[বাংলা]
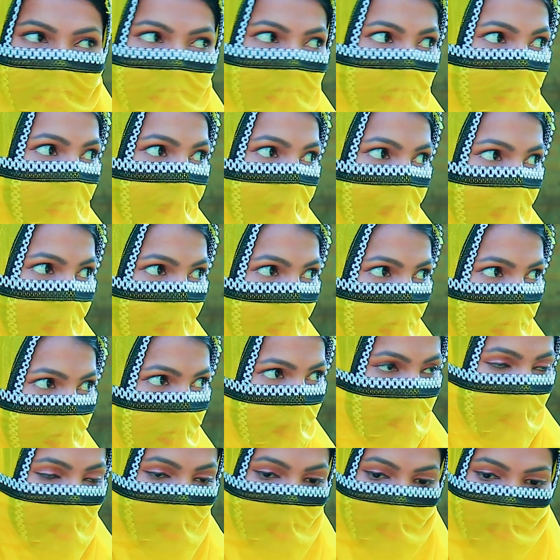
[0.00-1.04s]
যে আমার আজকে
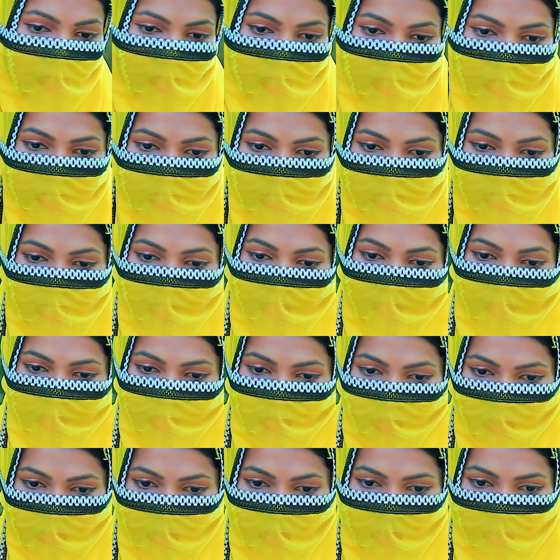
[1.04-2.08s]
ভালো লাগছে না আমি
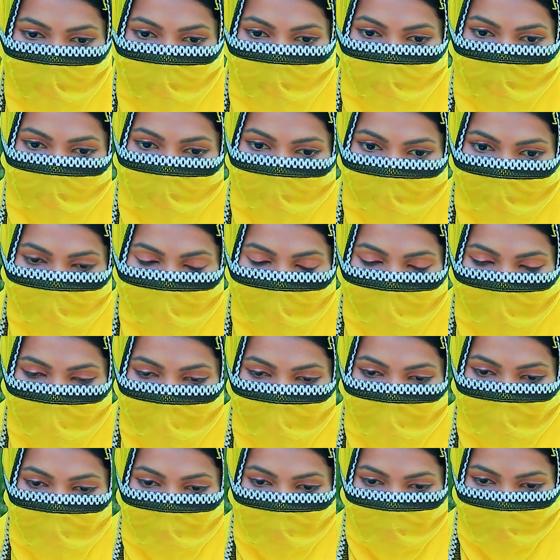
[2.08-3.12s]
ঘুমিয়ে পড়ি
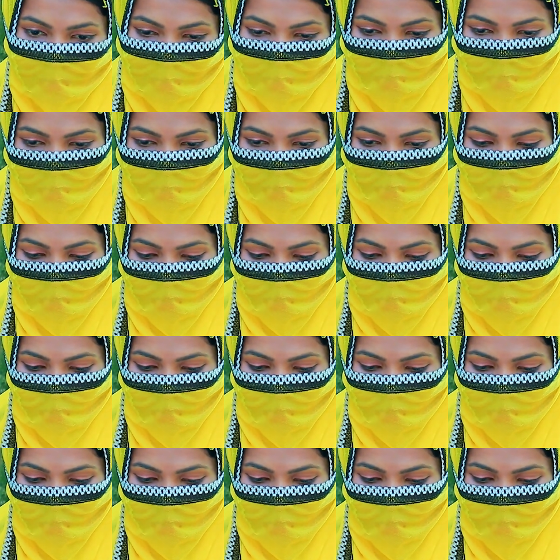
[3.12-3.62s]
তো